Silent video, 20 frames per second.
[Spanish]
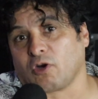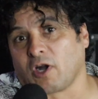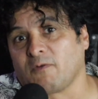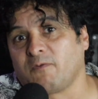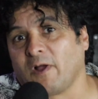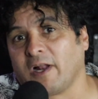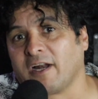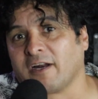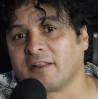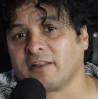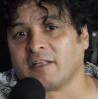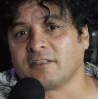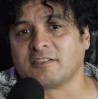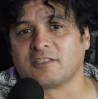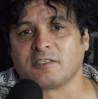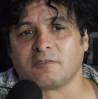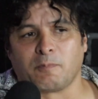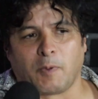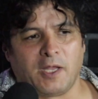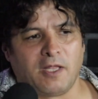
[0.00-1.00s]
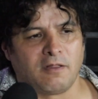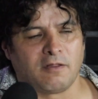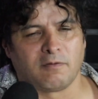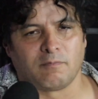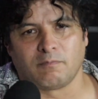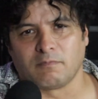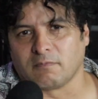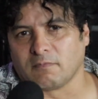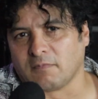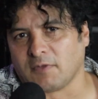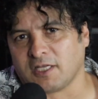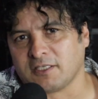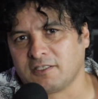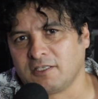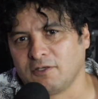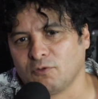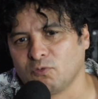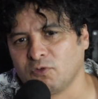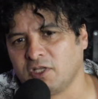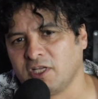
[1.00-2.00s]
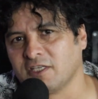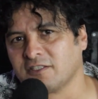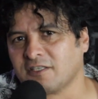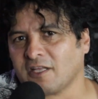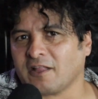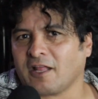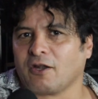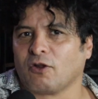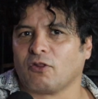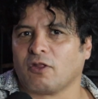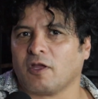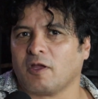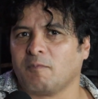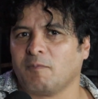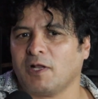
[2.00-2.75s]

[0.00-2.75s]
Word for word: Rafael Hernández Espín, nací un 10 de enero de